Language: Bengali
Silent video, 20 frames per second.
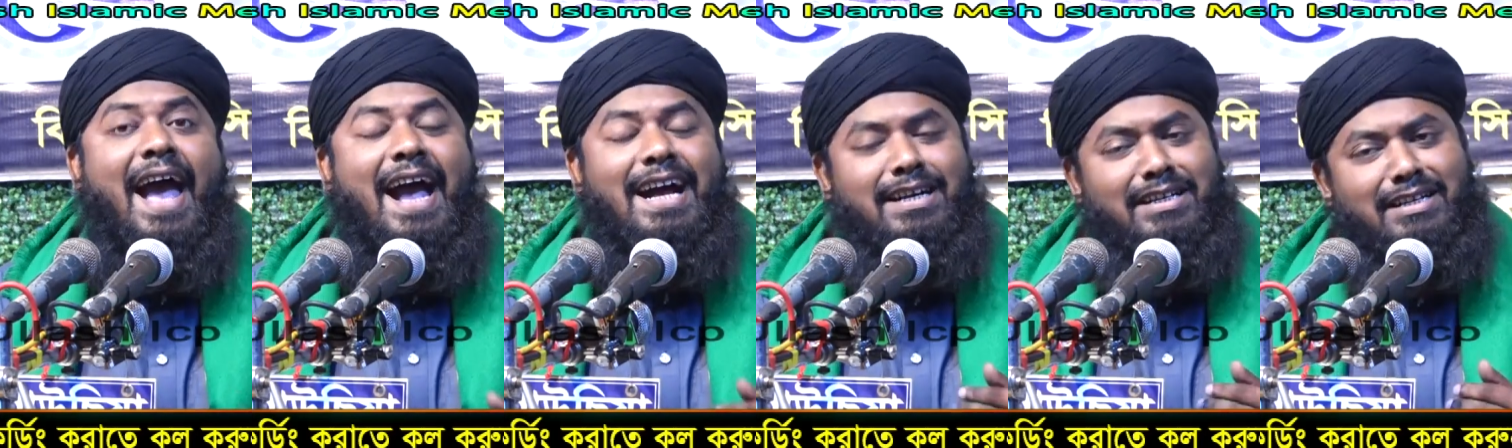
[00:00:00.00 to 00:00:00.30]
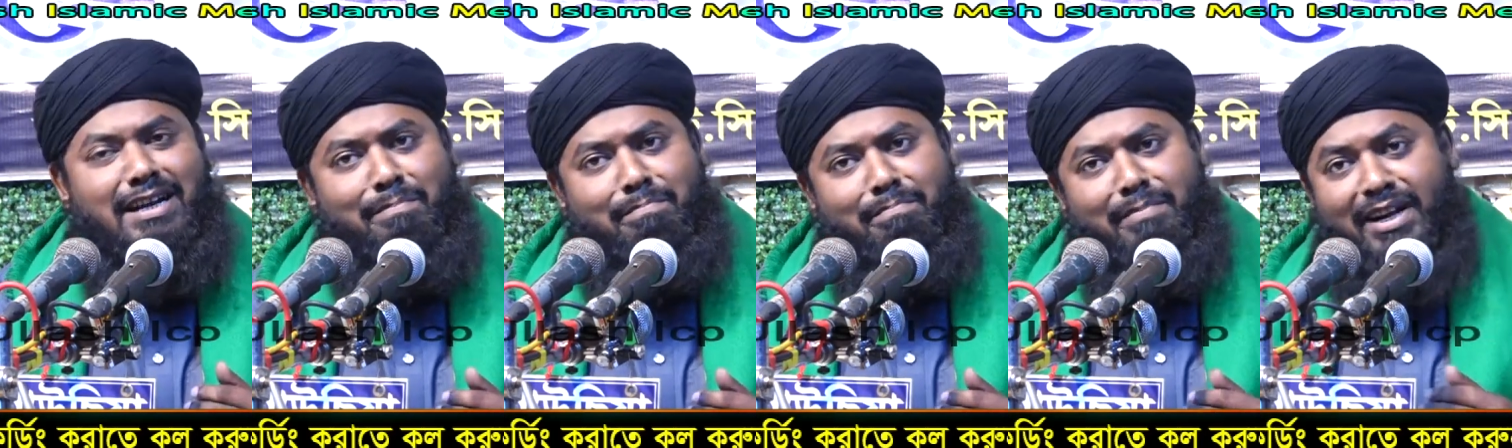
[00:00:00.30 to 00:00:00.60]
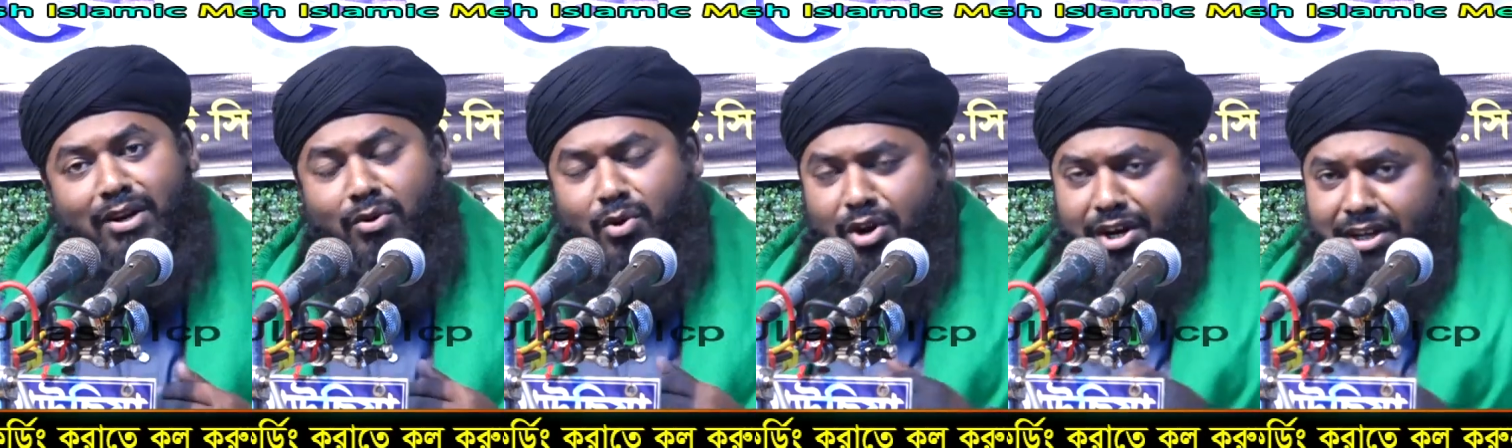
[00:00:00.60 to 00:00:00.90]
এক
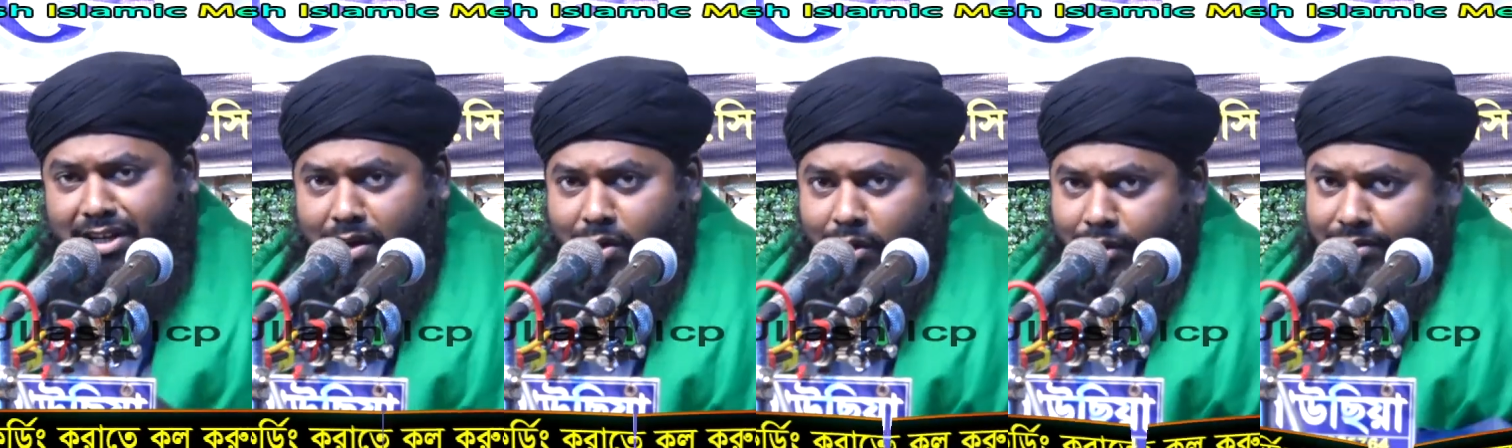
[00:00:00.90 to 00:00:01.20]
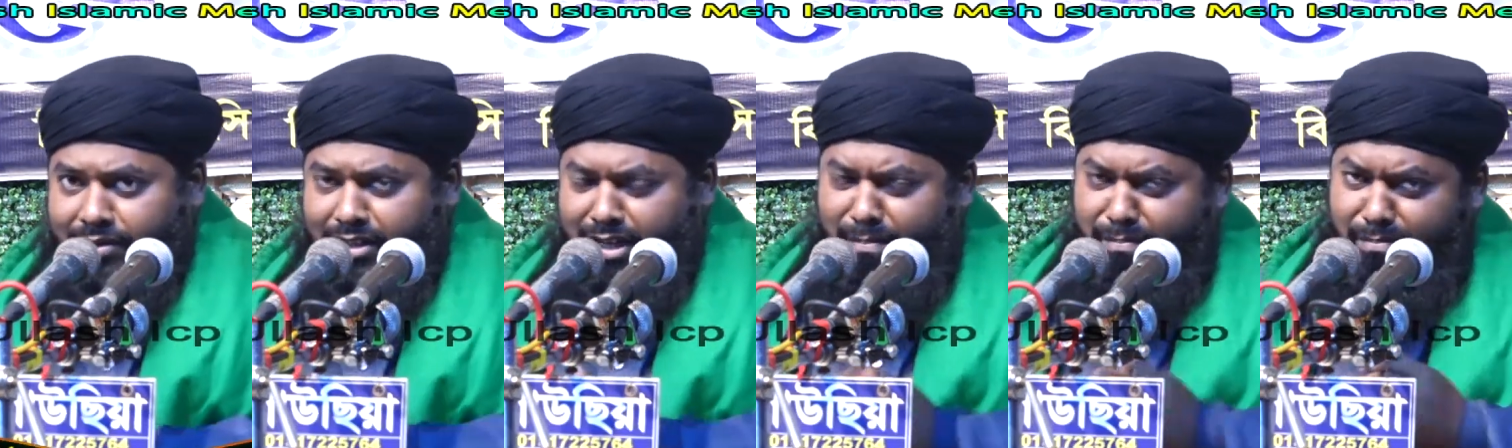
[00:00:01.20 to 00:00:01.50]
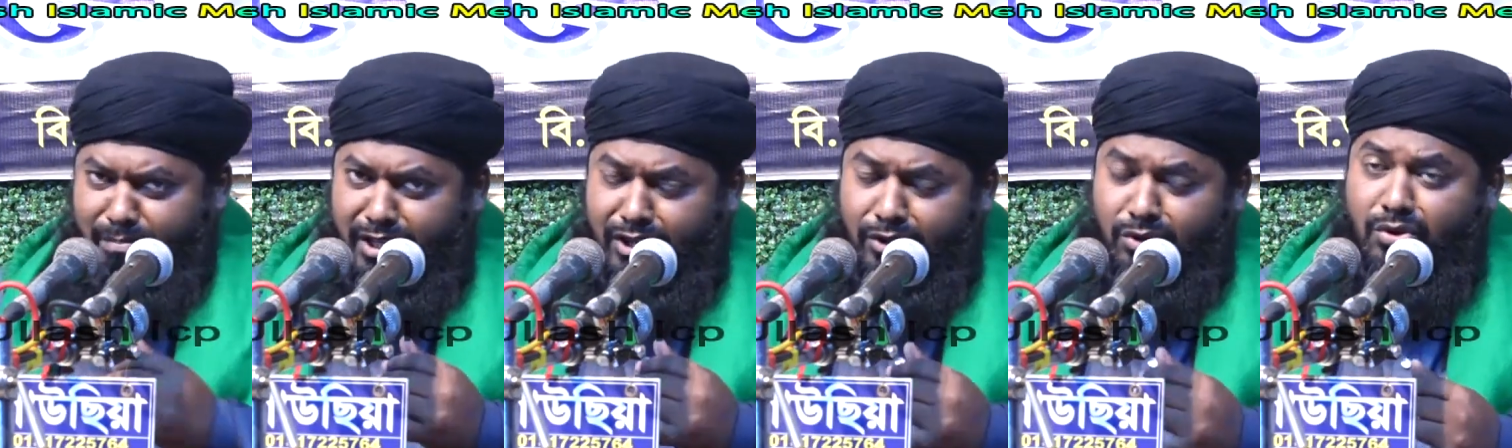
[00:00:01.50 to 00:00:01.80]
নাম্বার ওইটা হচ্ছে
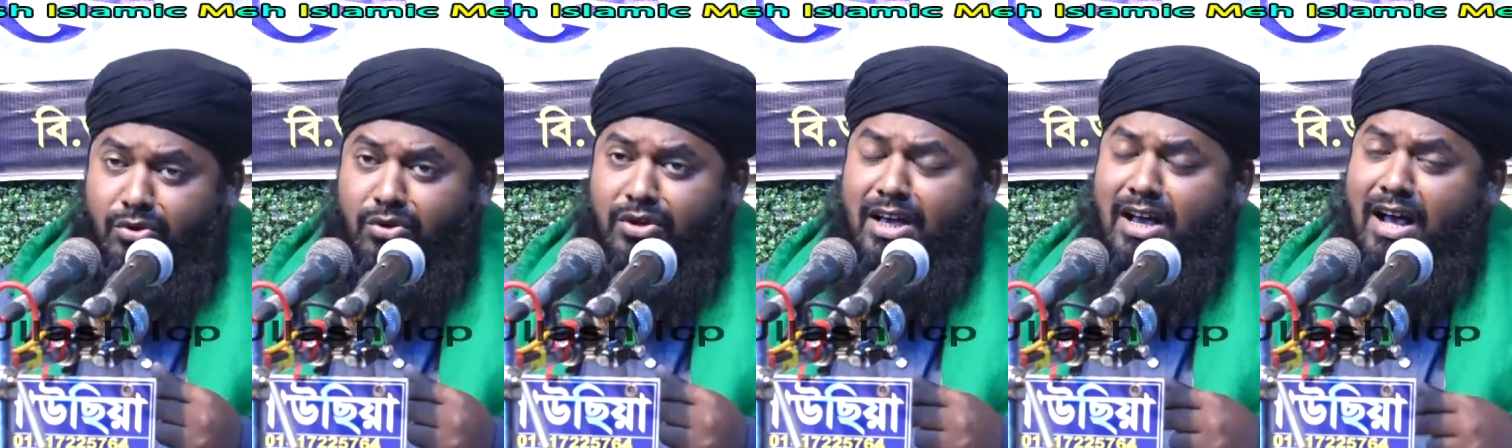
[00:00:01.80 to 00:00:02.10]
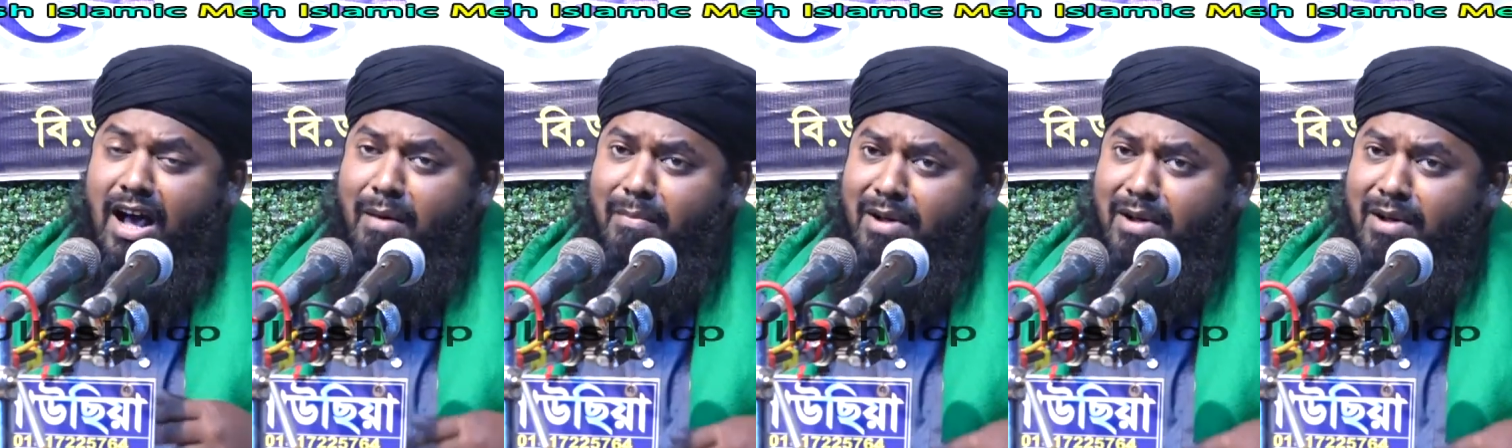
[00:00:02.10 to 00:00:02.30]
মৃত্যুকে